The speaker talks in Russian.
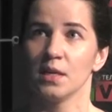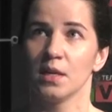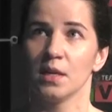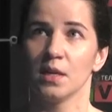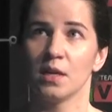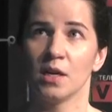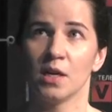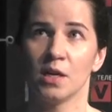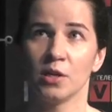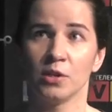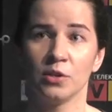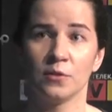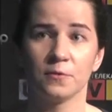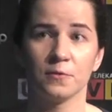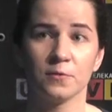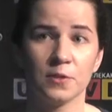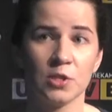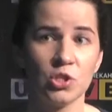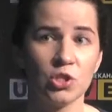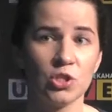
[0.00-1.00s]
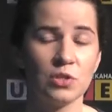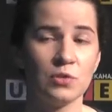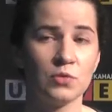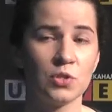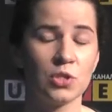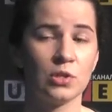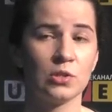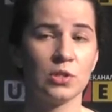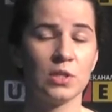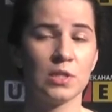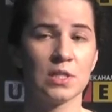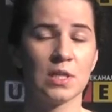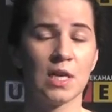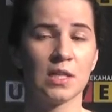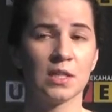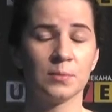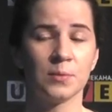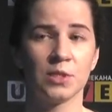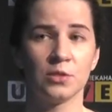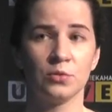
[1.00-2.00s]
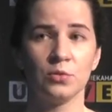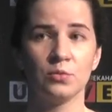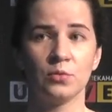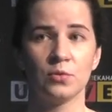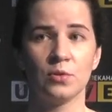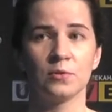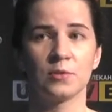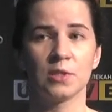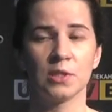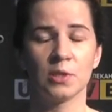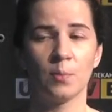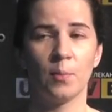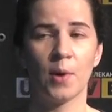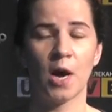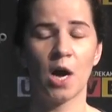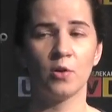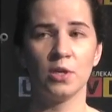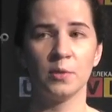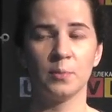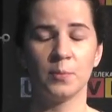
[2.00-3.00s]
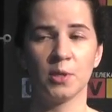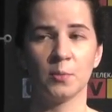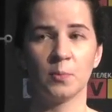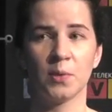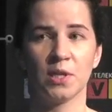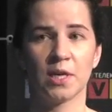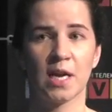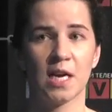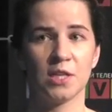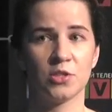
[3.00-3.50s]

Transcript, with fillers: А, в 1930 году Вольфганг Паули предполагает